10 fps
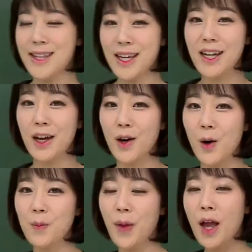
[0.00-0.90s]

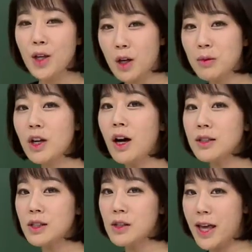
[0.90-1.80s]
책이래요. 여러분
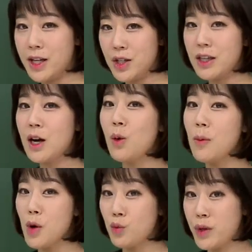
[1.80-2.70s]
consolation이라고
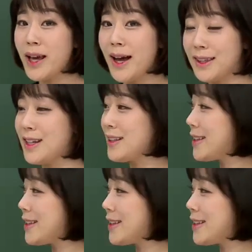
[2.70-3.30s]
하면 위안이란